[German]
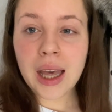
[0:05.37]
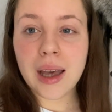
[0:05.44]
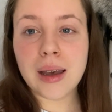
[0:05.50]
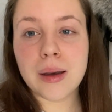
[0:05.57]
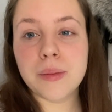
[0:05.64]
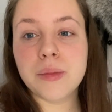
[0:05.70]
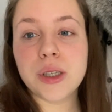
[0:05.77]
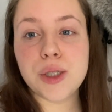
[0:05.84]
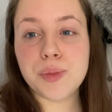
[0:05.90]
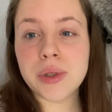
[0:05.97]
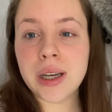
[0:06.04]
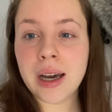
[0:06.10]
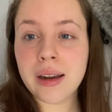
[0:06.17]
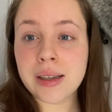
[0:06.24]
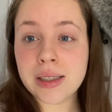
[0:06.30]
Ähm, ich bin
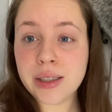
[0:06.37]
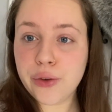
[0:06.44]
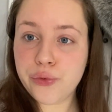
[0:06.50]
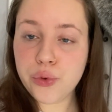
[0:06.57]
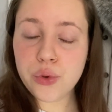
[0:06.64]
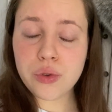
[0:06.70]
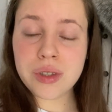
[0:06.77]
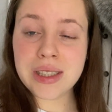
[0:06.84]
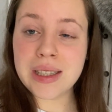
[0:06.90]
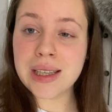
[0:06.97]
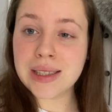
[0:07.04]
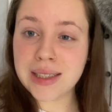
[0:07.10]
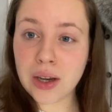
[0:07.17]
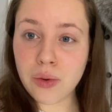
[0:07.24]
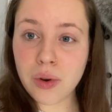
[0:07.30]
gerade sehr wütend, sehr
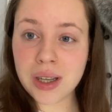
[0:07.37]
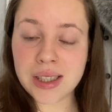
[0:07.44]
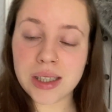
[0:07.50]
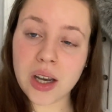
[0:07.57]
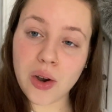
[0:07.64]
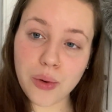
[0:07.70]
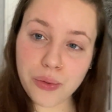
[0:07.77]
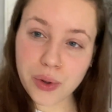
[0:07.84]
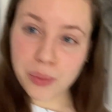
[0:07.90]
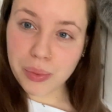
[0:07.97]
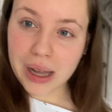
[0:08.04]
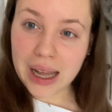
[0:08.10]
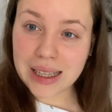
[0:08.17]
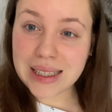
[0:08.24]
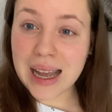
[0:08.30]
sauer, sehr
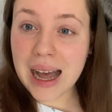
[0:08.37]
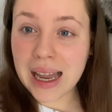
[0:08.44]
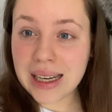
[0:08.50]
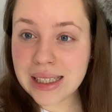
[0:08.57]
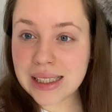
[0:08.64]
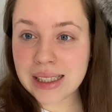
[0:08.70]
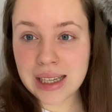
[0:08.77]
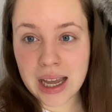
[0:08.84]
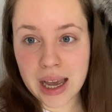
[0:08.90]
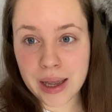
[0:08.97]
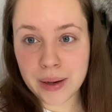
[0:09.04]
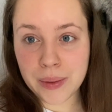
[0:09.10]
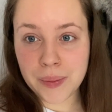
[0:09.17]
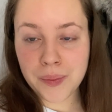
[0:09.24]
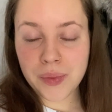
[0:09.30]
aufgebracht, alles in
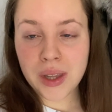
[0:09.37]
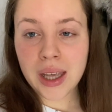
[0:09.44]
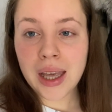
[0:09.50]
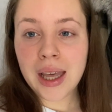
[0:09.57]
einem,